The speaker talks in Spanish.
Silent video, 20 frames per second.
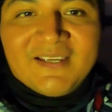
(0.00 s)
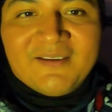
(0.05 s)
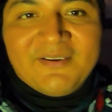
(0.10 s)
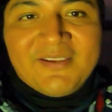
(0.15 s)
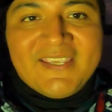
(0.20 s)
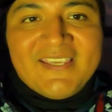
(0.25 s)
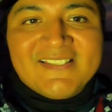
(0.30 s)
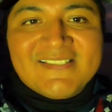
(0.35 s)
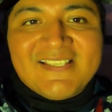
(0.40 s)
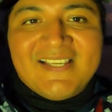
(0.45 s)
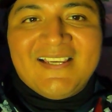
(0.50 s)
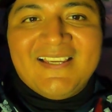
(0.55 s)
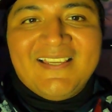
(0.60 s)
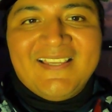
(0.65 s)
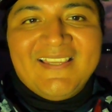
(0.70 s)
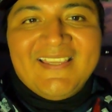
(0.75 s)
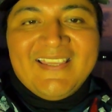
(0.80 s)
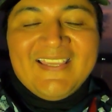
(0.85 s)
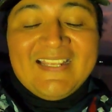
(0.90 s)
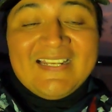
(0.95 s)
Qué belleza.
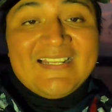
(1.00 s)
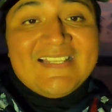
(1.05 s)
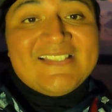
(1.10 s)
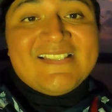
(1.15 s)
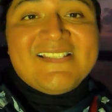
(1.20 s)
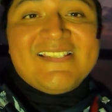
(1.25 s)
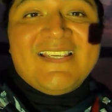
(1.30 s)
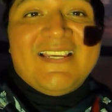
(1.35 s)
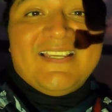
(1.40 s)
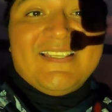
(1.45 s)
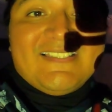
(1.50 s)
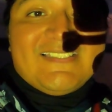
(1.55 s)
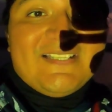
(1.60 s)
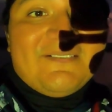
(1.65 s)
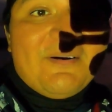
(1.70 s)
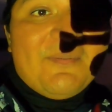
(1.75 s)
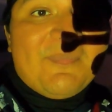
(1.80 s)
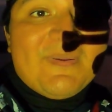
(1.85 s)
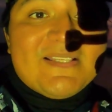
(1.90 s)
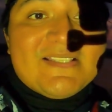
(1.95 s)
Les decía,
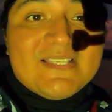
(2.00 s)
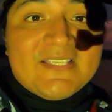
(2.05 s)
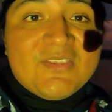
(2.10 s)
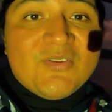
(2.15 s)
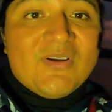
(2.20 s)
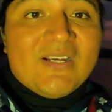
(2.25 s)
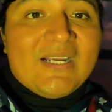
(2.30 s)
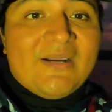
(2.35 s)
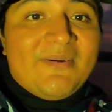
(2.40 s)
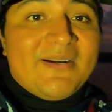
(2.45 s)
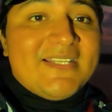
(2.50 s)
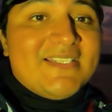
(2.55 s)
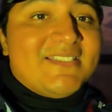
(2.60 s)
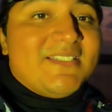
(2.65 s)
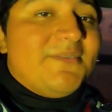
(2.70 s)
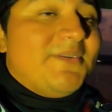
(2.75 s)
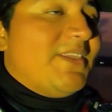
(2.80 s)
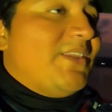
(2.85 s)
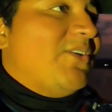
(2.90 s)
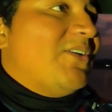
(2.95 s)
estaba pensando acabar
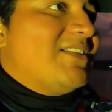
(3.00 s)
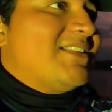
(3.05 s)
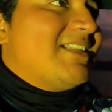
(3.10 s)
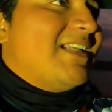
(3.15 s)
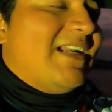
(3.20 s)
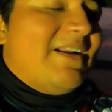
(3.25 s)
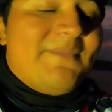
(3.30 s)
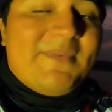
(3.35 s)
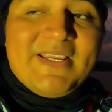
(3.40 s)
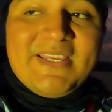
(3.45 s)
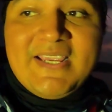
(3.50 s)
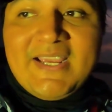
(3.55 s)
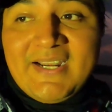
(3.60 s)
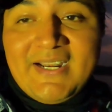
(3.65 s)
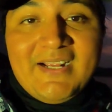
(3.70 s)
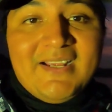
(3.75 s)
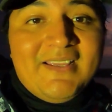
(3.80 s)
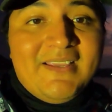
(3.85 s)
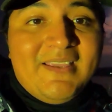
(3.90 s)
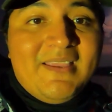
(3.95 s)
este video hasta en la
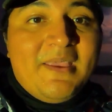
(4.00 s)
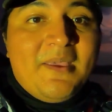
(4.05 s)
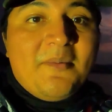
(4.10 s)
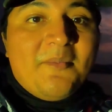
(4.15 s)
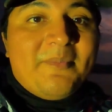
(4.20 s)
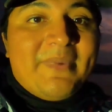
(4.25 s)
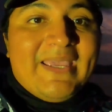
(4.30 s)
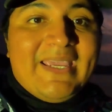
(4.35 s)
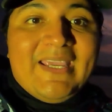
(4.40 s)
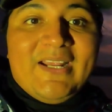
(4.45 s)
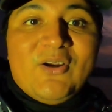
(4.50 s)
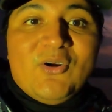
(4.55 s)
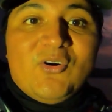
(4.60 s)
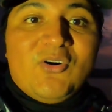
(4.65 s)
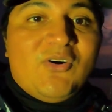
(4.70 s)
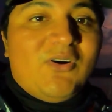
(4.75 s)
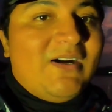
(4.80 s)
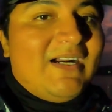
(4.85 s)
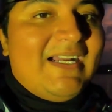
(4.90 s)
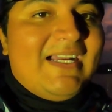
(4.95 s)
mañana,
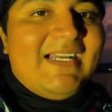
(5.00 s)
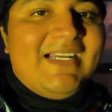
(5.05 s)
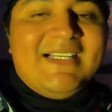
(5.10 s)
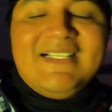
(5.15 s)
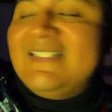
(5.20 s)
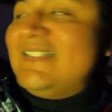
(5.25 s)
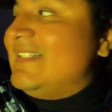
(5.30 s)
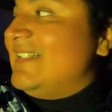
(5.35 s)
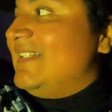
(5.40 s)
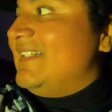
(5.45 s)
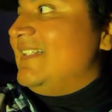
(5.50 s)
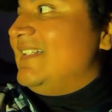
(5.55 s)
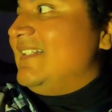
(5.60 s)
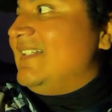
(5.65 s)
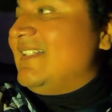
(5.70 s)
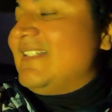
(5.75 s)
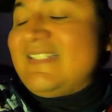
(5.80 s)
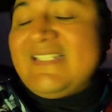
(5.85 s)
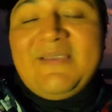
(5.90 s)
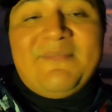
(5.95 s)
pero ah,
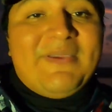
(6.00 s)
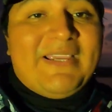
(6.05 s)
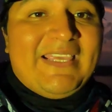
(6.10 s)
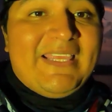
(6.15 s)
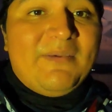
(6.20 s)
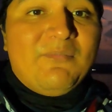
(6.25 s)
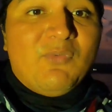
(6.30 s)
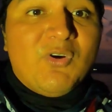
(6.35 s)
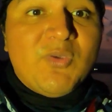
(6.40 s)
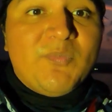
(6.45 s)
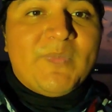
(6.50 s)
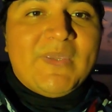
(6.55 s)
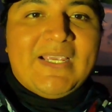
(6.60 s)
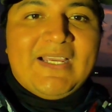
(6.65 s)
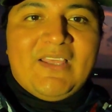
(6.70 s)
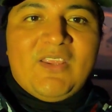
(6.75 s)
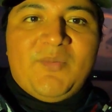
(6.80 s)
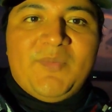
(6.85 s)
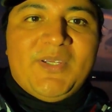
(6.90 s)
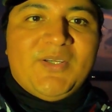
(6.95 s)
ya me quedé muy
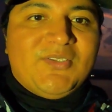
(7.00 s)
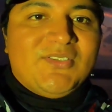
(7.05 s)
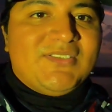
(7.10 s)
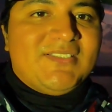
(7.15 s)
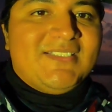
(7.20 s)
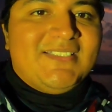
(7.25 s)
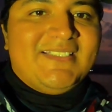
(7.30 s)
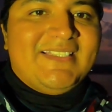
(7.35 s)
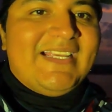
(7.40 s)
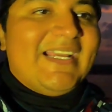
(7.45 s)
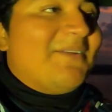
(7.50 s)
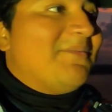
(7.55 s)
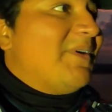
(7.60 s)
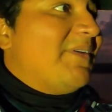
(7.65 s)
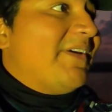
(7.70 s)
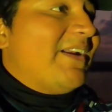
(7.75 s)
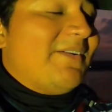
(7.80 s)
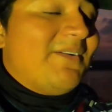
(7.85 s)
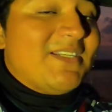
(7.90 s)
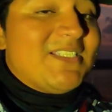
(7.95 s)
picado, amigos.
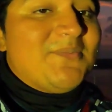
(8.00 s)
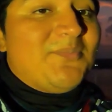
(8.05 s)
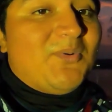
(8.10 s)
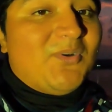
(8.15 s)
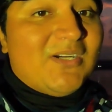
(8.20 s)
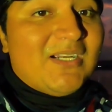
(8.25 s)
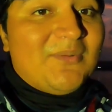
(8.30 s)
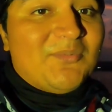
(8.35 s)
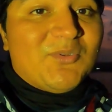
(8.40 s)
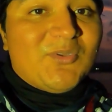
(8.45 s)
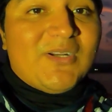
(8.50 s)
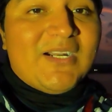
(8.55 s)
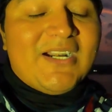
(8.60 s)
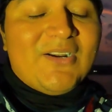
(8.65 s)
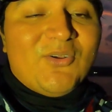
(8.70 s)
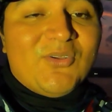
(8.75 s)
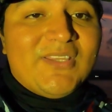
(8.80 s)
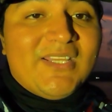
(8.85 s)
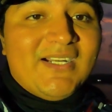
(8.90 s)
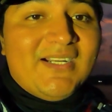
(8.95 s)
Déjenme ver a ver si puedo
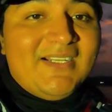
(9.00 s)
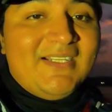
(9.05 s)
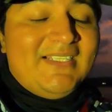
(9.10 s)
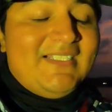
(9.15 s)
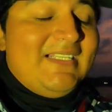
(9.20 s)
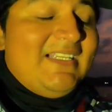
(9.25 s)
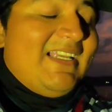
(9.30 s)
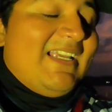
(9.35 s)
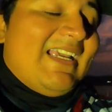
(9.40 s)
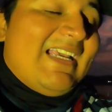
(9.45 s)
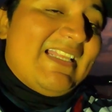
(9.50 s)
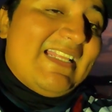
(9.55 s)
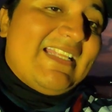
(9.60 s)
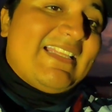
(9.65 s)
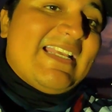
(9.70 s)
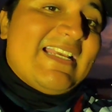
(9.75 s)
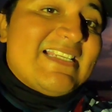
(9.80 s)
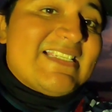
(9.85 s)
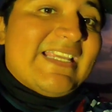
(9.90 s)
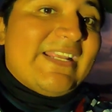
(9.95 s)
capturar otra. El
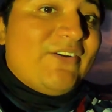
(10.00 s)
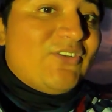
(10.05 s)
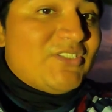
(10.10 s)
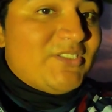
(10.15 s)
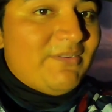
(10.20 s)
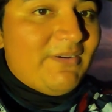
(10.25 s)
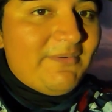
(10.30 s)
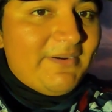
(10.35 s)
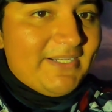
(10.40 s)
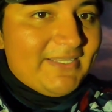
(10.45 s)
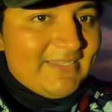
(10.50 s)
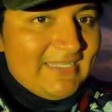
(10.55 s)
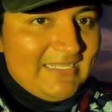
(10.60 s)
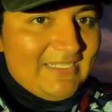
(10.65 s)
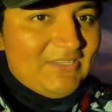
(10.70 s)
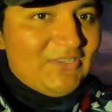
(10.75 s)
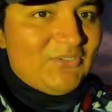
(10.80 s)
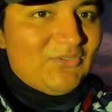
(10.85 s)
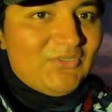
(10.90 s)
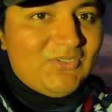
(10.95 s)
detalle es que no se va a ver
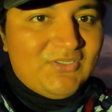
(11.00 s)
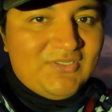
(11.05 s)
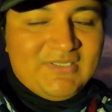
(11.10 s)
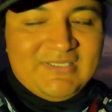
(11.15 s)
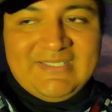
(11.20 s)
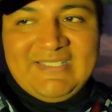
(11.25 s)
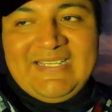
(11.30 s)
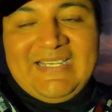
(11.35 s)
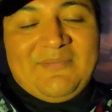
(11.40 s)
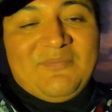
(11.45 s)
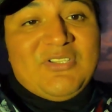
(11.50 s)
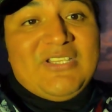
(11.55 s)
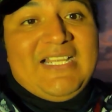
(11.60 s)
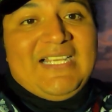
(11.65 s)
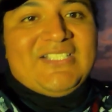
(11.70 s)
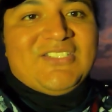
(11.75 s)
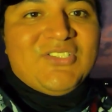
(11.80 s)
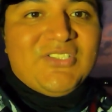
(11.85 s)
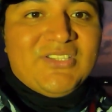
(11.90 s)
tanto digamos, la